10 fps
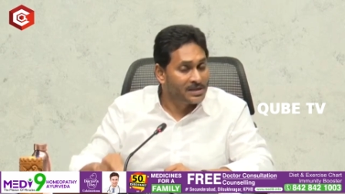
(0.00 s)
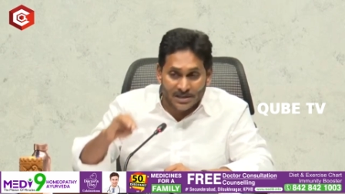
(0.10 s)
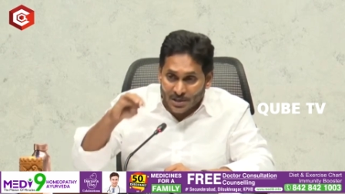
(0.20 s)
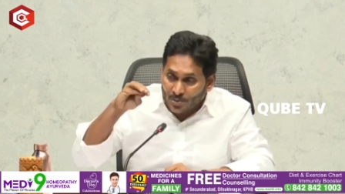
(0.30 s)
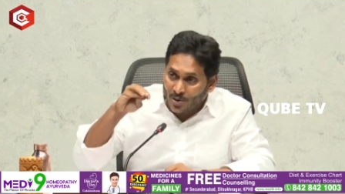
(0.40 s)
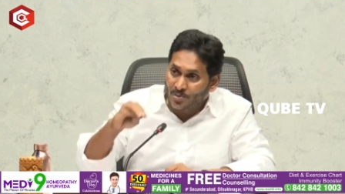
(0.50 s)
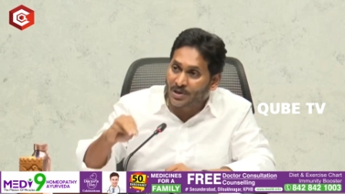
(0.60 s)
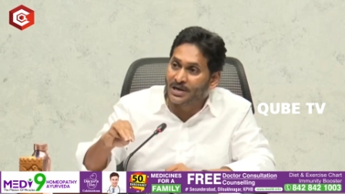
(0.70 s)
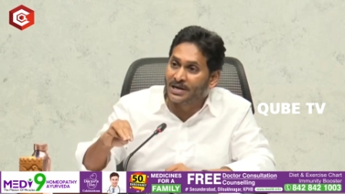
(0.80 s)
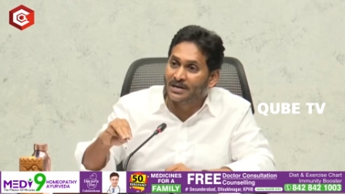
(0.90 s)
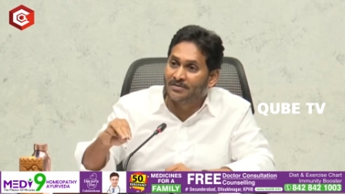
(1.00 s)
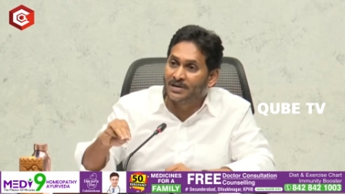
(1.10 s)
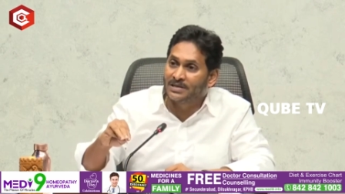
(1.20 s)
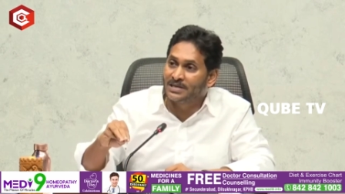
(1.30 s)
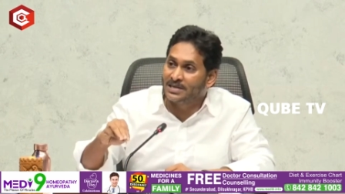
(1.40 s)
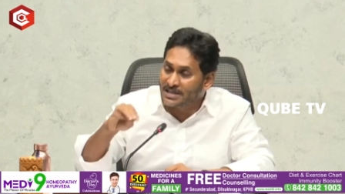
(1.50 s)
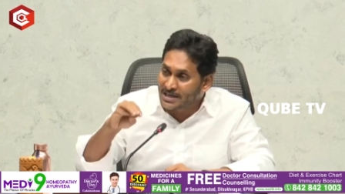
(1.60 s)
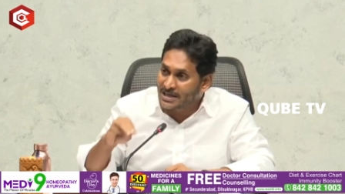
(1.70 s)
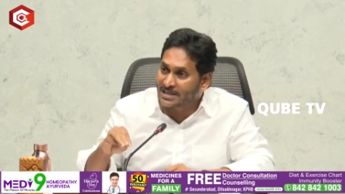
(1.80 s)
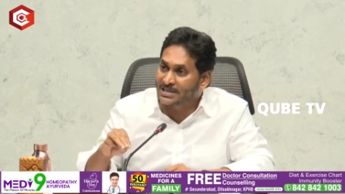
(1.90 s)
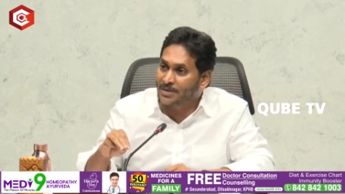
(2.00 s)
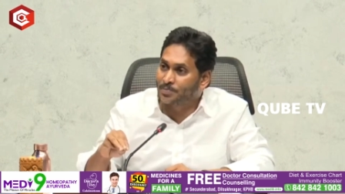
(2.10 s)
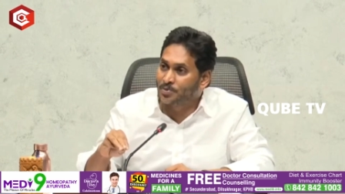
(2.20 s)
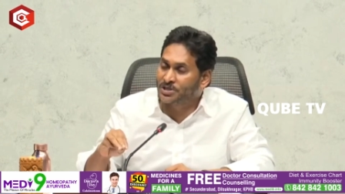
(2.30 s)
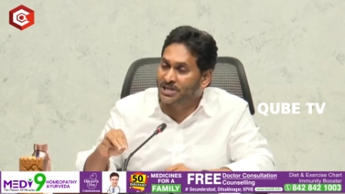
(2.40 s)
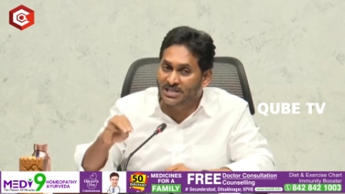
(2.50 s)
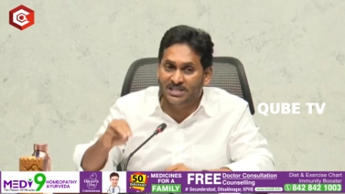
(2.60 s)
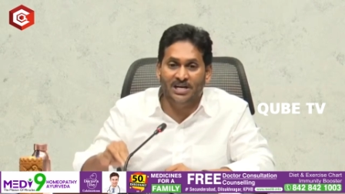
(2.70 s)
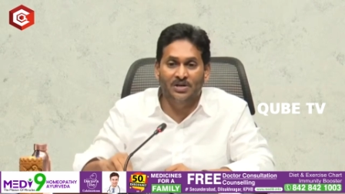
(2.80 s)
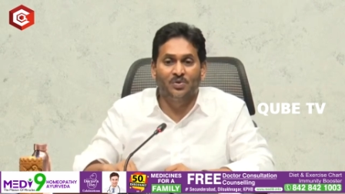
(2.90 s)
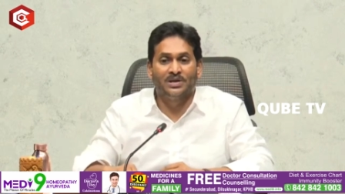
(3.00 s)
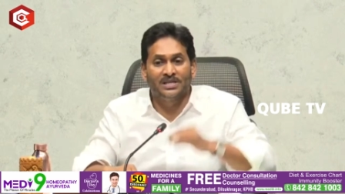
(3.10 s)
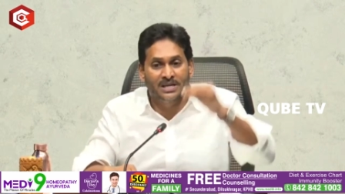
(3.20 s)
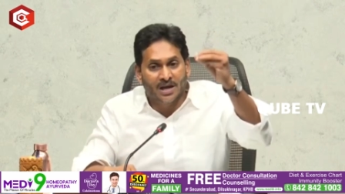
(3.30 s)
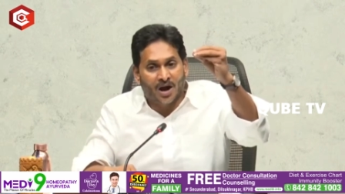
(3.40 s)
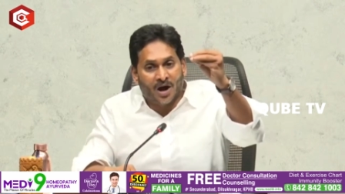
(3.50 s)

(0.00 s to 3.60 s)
చంద్రబాబు నాయుడు అనే వ్యక్తి నిజంగా తప్పు చేశాడు అనేది